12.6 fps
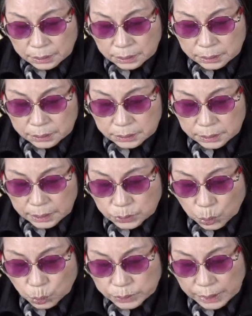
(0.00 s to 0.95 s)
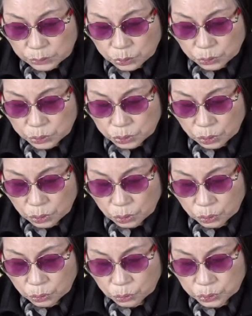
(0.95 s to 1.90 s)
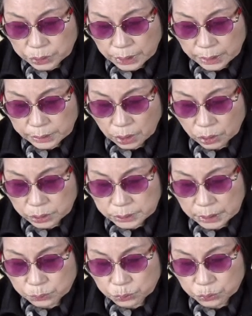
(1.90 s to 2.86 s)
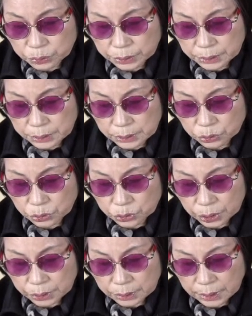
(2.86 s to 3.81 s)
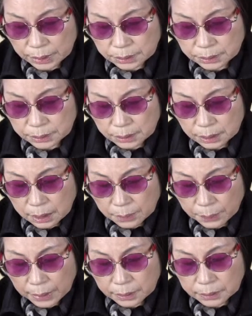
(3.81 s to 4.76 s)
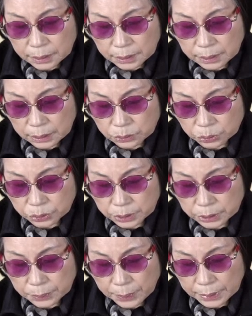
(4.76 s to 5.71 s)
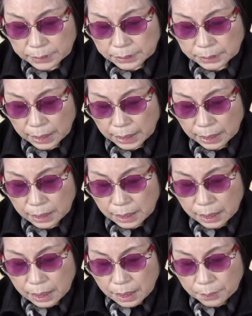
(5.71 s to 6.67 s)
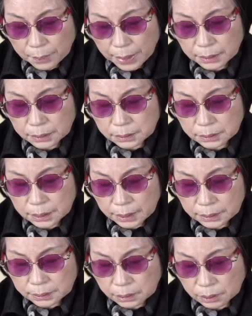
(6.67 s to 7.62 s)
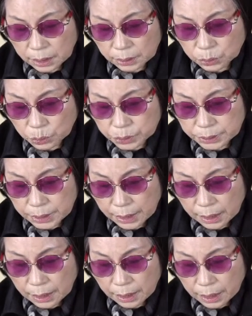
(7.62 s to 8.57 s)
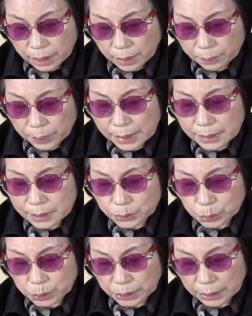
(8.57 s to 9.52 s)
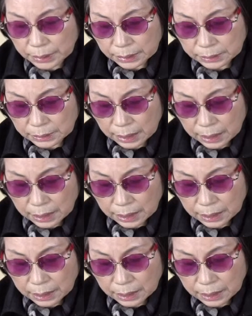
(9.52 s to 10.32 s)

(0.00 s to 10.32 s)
그들의 정잣돈으로 우리의 경제 부흥이 이루어졌다는 박근혜 대통령의 멘트가 막 끝나는 것과 동시에 벨 소리가 났다.